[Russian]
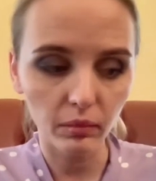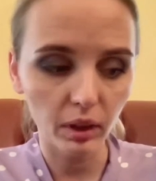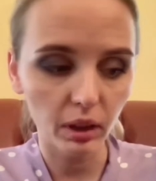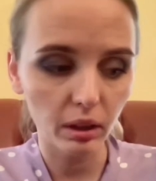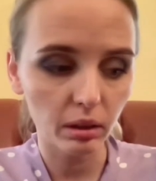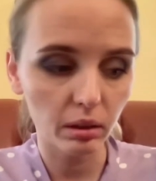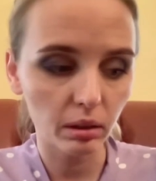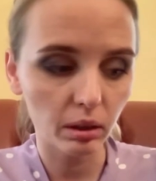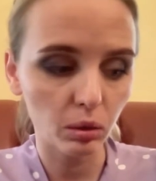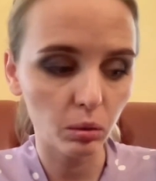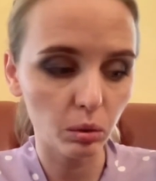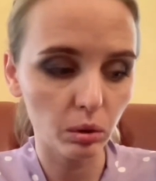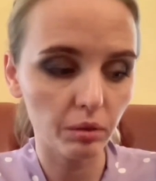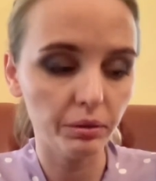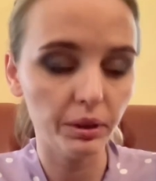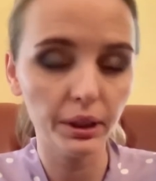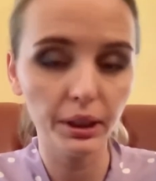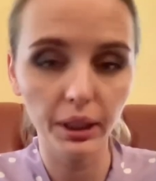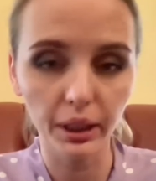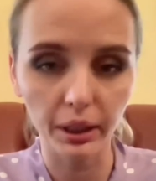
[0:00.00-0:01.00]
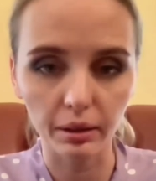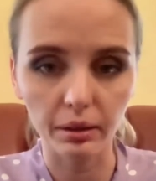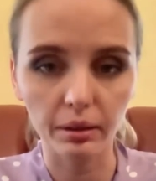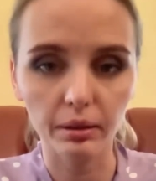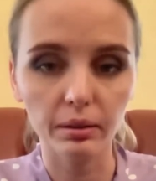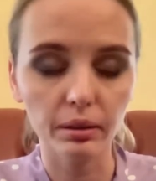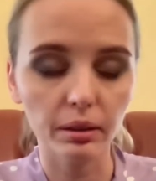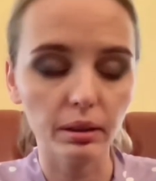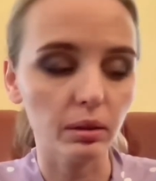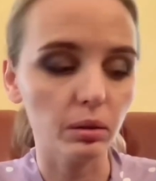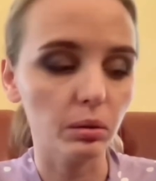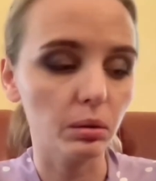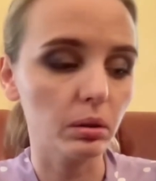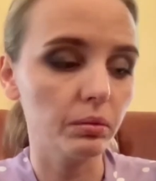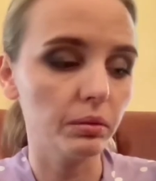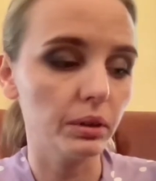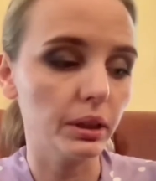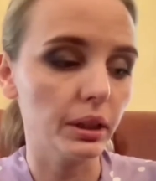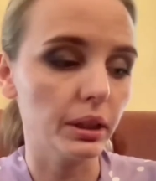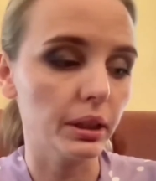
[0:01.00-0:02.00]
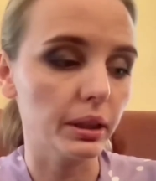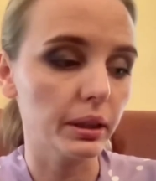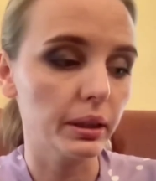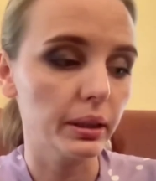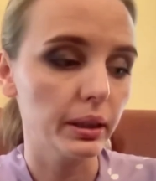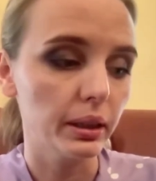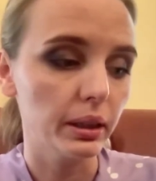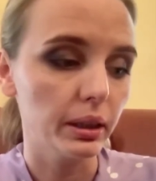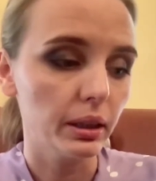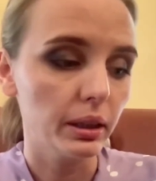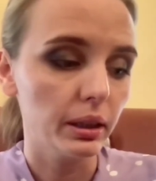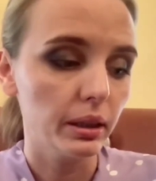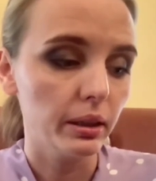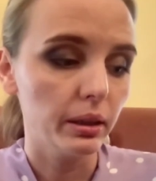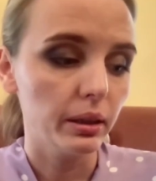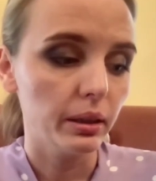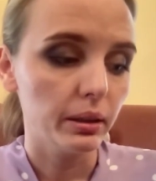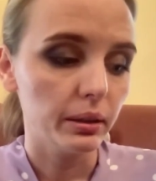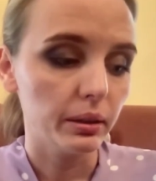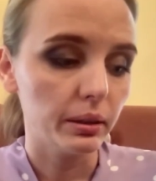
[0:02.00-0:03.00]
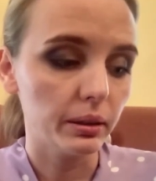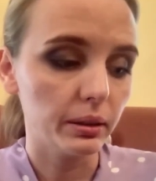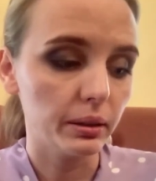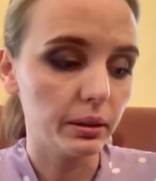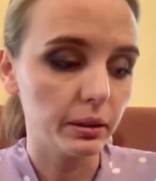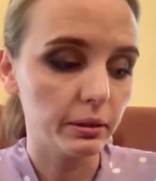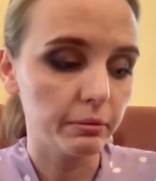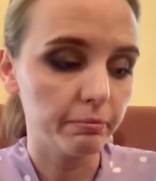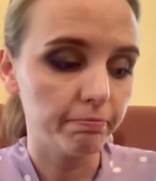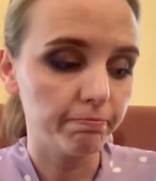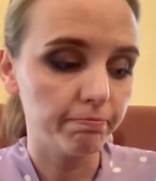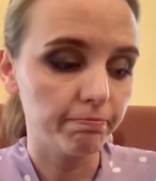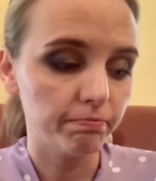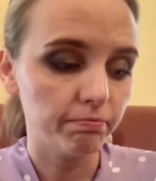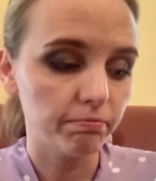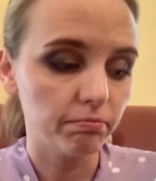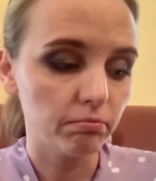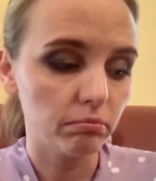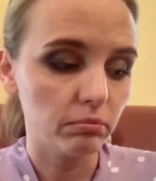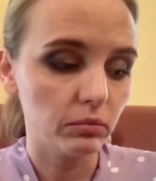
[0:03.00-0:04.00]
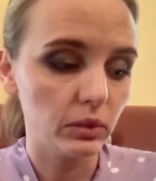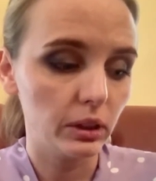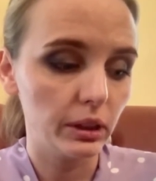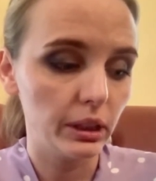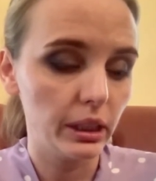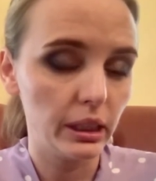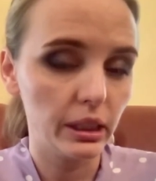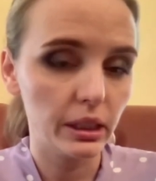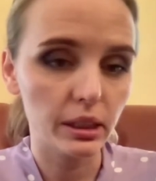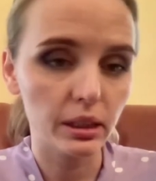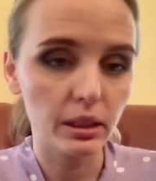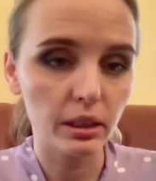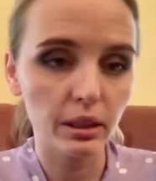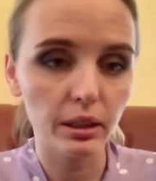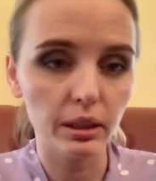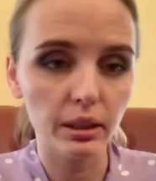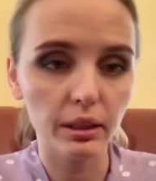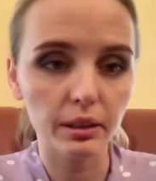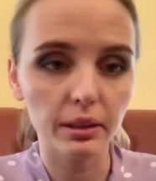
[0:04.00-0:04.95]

на уровне гена, да, на уровне гена. Эм, если